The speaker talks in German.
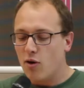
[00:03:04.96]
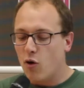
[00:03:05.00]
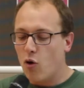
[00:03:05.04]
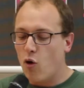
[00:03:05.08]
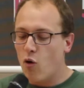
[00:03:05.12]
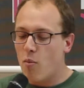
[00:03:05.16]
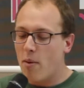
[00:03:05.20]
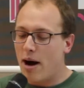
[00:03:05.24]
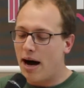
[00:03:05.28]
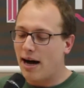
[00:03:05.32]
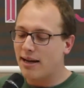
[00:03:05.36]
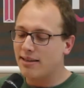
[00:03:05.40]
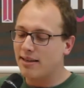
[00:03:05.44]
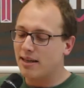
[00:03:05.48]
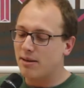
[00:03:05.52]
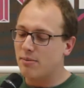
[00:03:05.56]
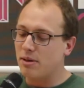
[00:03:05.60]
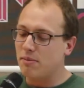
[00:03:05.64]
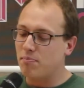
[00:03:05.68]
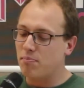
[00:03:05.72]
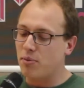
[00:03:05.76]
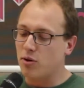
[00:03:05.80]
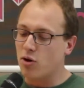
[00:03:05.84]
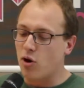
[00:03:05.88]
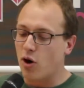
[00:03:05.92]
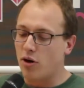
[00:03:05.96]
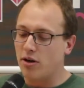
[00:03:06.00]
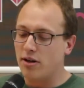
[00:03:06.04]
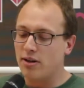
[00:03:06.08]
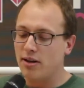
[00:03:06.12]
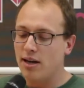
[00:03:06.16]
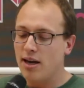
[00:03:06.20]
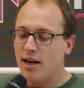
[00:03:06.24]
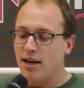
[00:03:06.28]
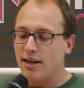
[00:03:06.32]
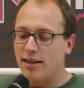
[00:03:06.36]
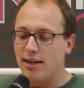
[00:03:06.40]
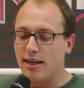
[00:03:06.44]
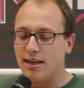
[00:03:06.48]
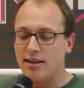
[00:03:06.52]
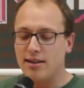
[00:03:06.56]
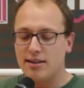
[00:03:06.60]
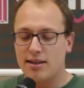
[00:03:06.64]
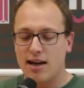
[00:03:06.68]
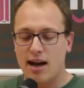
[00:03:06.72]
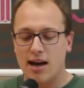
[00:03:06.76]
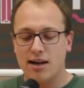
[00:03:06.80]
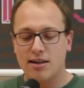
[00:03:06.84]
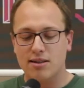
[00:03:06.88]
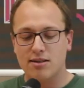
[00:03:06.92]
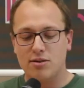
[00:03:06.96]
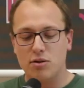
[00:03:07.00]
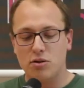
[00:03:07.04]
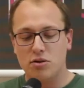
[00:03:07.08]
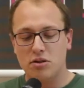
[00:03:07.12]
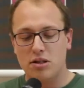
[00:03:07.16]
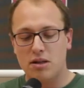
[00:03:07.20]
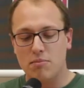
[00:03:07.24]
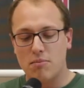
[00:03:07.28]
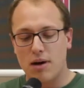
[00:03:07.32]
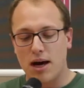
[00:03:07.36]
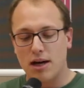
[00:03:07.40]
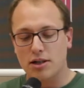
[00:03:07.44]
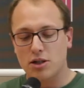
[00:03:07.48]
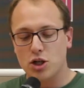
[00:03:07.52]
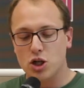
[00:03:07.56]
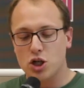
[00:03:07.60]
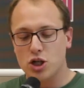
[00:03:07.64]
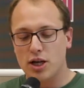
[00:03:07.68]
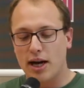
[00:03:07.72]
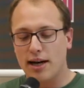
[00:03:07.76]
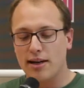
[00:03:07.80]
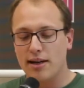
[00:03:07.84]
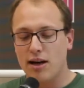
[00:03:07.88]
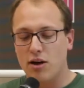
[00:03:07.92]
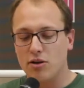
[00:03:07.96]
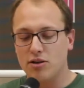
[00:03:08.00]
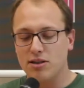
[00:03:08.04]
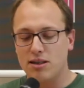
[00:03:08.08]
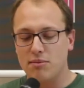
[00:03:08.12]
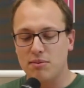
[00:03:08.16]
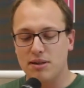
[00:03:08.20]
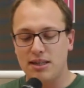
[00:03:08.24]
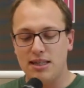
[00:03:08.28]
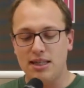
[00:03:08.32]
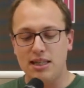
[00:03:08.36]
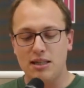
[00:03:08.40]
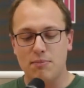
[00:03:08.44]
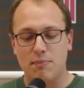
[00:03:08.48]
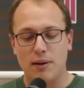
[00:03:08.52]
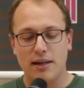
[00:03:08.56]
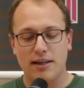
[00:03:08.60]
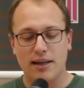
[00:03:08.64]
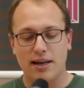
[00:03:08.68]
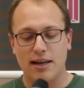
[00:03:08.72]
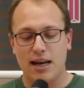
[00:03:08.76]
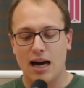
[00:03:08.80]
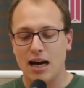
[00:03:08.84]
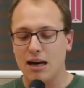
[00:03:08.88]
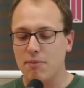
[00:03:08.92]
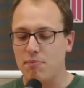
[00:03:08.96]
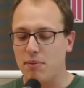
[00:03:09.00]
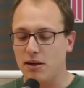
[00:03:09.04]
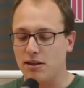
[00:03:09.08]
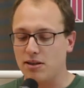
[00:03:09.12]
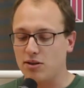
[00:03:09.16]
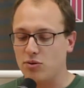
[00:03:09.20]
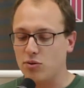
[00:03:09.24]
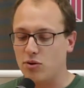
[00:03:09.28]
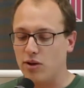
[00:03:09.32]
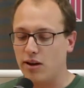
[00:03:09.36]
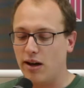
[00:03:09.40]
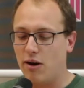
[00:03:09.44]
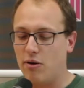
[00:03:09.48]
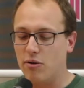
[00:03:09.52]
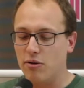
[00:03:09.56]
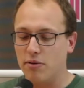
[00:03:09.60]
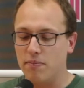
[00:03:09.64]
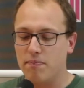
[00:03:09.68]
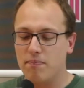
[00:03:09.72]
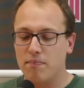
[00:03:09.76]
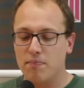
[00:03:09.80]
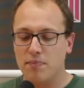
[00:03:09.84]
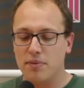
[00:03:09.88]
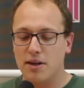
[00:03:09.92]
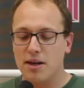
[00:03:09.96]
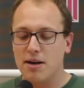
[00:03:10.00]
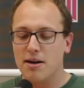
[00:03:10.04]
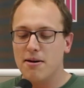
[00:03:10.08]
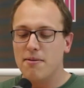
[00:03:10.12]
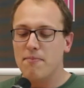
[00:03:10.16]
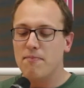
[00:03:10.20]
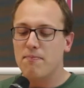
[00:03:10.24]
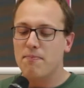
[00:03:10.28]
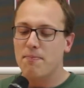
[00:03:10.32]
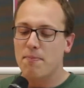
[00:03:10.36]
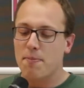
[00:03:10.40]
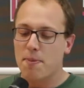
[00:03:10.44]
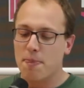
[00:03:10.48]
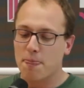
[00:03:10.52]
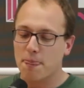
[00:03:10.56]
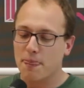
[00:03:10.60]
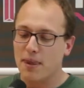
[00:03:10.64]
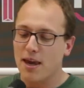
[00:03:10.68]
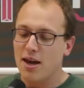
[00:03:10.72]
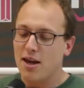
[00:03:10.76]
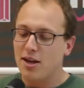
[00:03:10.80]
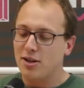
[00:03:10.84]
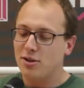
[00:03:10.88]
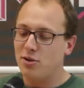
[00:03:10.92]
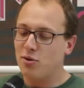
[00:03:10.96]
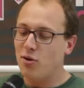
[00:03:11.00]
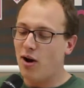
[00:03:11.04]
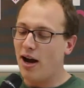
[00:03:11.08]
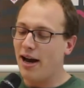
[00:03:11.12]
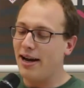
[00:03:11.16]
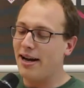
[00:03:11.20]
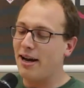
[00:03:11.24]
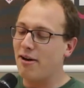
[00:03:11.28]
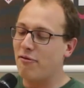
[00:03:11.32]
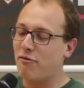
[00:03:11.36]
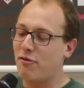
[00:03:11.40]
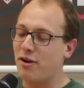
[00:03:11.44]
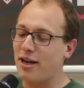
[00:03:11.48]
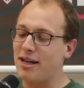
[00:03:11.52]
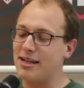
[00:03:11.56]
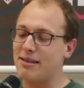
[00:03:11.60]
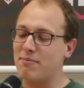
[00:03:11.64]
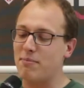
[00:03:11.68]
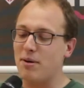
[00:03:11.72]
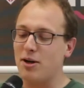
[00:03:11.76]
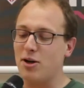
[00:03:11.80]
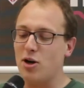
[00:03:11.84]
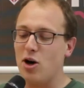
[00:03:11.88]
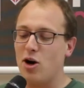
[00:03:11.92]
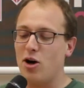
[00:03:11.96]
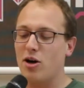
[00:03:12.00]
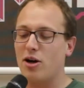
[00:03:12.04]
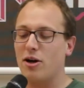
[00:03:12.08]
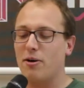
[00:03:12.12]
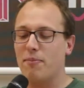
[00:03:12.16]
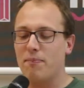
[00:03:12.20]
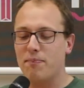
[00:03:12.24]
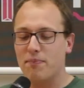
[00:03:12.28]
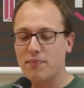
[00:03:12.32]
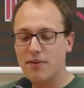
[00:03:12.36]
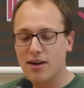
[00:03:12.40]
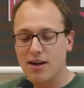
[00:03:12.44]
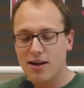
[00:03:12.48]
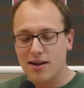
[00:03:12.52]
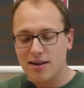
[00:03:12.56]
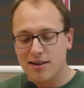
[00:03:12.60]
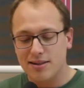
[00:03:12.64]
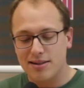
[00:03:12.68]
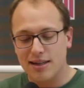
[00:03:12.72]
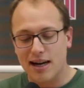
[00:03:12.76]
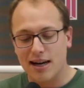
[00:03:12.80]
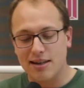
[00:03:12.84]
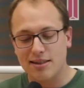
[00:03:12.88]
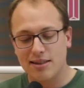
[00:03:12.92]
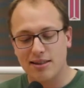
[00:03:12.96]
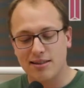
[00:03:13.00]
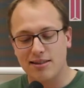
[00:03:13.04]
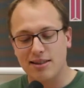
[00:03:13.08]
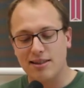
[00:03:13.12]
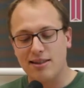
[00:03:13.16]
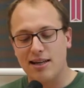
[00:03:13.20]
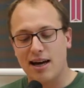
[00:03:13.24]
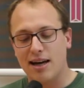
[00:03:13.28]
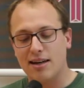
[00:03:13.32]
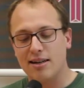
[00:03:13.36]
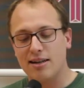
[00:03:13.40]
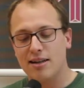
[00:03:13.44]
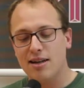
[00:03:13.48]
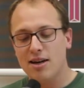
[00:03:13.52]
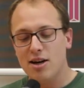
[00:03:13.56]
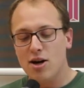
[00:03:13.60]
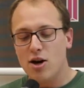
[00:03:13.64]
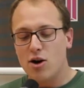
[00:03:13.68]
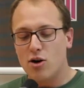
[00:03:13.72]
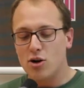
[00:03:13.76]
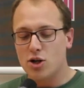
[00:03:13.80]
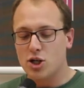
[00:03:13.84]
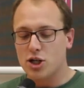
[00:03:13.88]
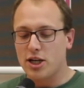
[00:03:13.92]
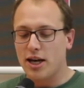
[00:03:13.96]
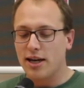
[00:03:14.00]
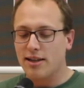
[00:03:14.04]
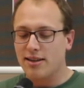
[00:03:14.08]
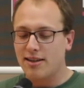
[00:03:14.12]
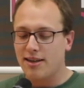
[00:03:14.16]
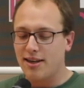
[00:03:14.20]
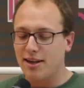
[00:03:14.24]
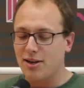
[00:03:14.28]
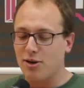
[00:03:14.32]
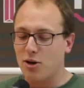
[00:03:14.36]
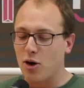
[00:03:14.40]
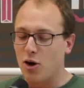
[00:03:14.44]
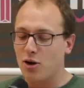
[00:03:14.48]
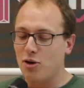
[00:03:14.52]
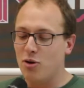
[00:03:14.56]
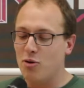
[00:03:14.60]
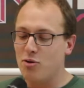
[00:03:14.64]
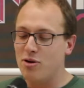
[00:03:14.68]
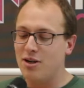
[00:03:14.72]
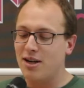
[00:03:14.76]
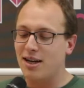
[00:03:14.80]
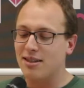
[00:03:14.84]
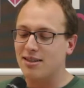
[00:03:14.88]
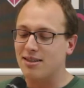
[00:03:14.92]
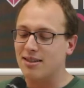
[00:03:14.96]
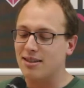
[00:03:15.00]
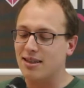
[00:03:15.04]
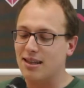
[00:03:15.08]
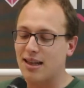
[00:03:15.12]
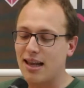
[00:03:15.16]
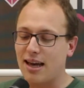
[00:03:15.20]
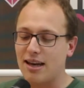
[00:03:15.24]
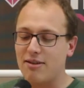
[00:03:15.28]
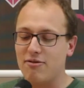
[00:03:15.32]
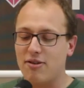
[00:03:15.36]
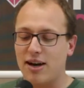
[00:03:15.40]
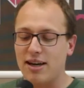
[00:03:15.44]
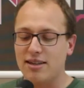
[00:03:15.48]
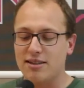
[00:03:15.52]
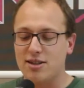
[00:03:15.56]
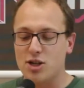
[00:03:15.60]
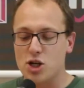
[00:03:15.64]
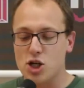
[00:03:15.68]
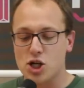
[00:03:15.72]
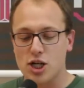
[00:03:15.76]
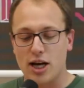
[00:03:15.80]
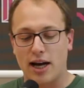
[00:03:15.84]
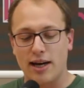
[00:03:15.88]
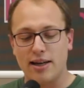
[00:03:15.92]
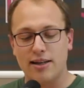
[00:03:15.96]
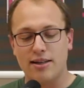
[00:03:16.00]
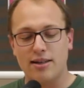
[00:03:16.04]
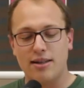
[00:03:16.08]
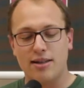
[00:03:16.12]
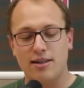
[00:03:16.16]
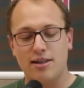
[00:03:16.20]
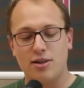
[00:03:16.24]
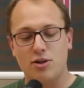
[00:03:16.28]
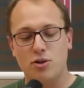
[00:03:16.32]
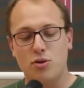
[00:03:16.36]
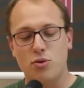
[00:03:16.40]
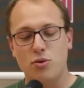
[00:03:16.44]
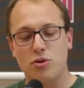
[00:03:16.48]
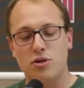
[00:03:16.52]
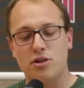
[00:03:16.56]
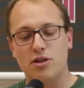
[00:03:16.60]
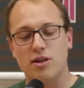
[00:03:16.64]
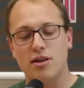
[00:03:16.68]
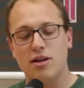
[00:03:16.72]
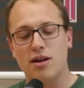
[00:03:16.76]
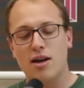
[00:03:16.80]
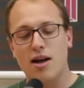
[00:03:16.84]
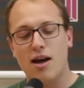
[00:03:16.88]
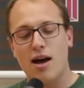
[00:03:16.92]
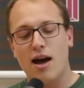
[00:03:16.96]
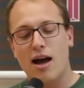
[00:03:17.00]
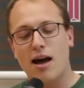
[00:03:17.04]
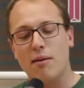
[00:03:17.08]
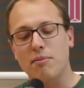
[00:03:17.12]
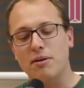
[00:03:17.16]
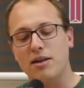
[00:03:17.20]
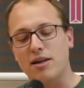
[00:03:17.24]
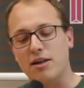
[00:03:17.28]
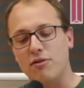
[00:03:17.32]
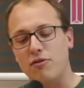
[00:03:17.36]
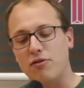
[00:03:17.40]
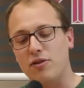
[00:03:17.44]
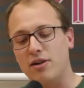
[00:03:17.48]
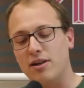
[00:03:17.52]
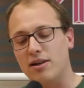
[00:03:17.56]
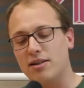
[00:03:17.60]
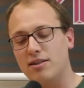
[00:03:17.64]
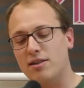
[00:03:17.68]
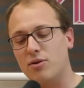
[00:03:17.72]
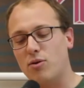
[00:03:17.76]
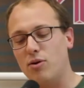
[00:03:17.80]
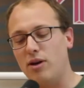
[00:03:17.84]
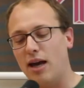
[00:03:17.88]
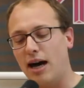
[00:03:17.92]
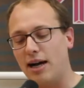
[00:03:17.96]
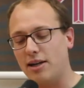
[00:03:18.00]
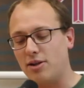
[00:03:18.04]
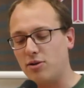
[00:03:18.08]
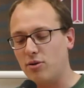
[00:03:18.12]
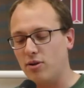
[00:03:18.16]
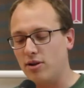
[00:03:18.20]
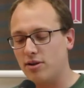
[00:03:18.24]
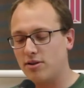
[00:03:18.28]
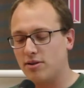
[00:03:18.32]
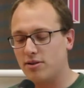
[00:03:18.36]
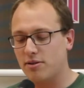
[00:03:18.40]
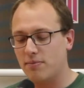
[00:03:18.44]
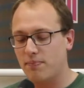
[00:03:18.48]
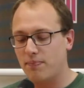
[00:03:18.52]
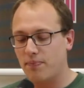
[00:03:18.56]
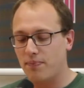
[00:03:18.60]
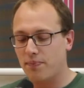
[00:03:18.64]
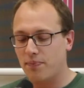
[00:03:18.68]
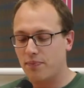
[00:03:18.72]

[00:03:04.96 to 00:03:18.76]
Oma hatte damit begonnen, jeden Tag systematisch Steine aus dem Kiesbett der Nachbarn zu klauen. So einer fehlt mir noch, sagte sie dann und steckte den 900. kleinen weißen Stein in die Tüte am Griff ihres Rollators.